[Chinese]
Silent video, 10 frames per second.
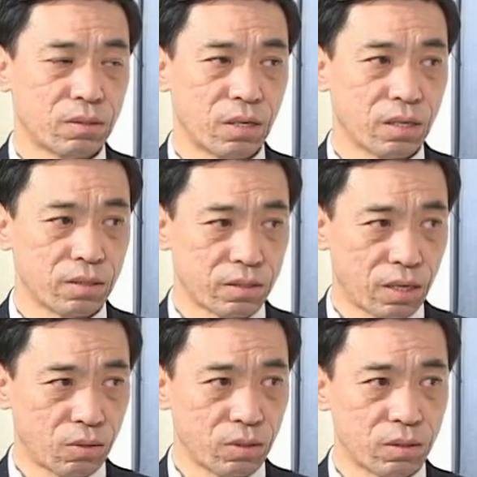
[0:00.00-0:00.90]
这样
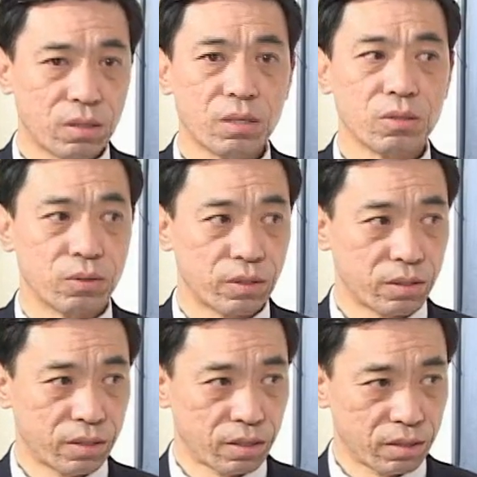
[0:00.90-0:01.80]
你才会有
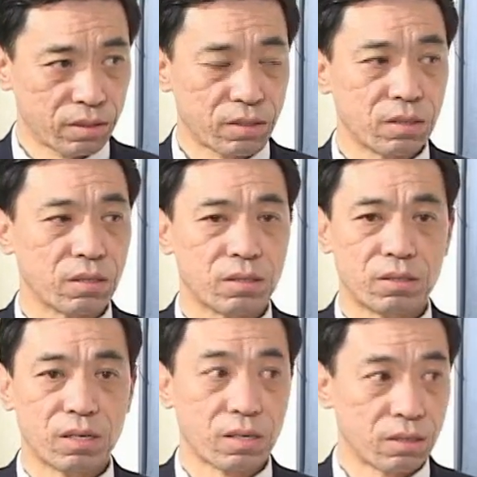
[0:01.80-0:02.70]
一个健康的身体、
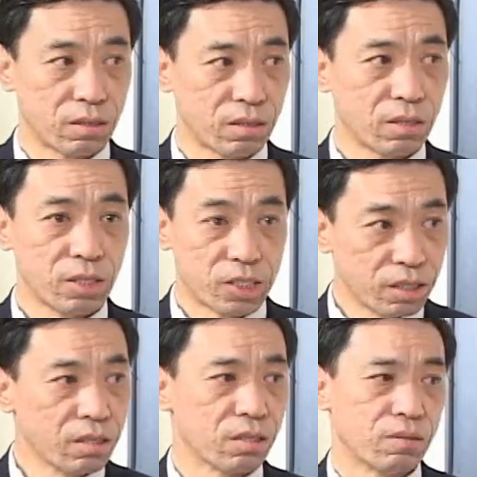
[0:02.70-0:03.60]
健康的
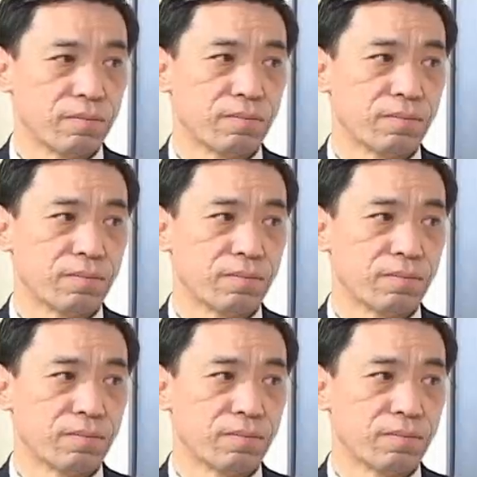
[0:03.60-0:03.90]
心理。